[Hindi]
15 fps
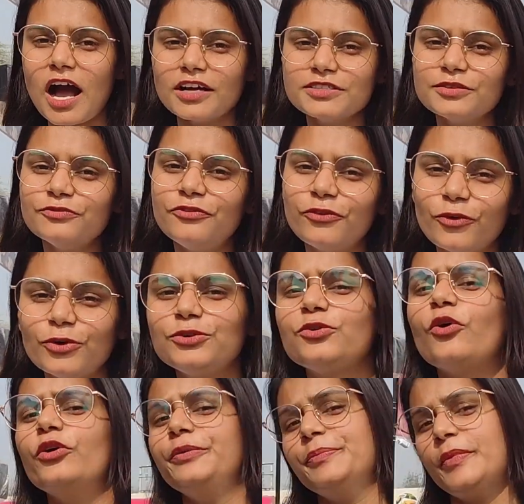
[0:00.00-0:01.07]
आज हम फूड
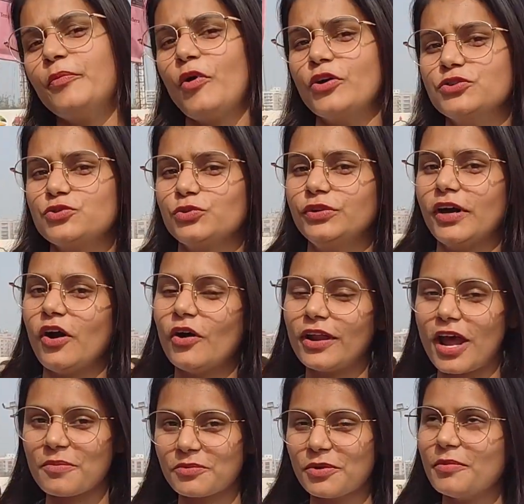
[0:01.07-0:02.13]
कोर्ट में मौजूद हैं
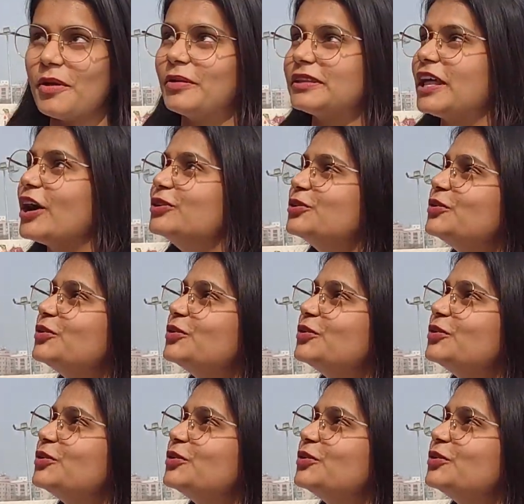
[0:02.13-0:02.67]
और आपको मैं बता